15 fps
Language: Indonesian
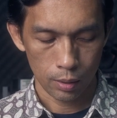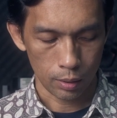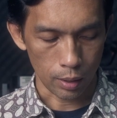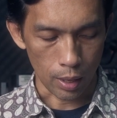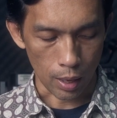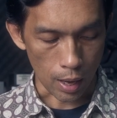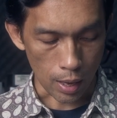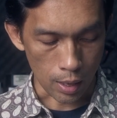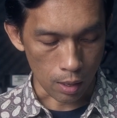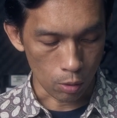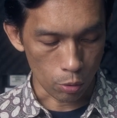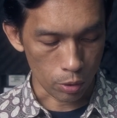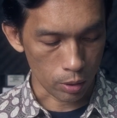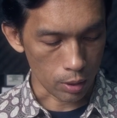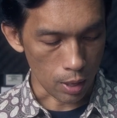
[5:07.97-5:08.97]
tidak ada
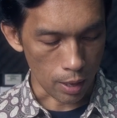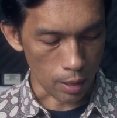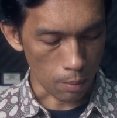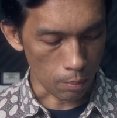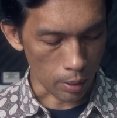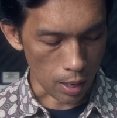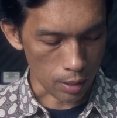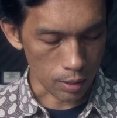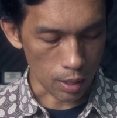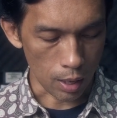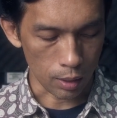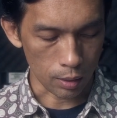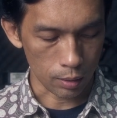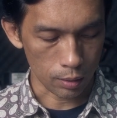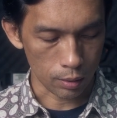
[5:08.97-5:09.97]
dusta yang
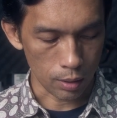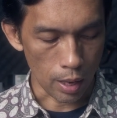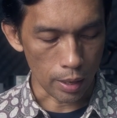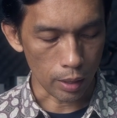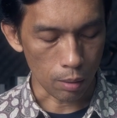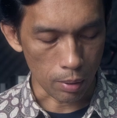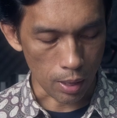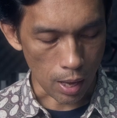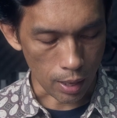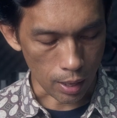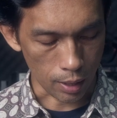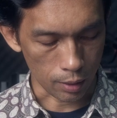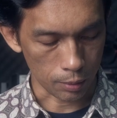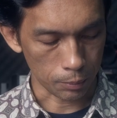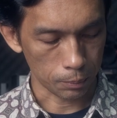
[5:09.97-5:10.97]
berasal dari
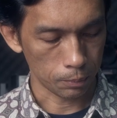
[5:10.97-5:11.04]
kebenaran.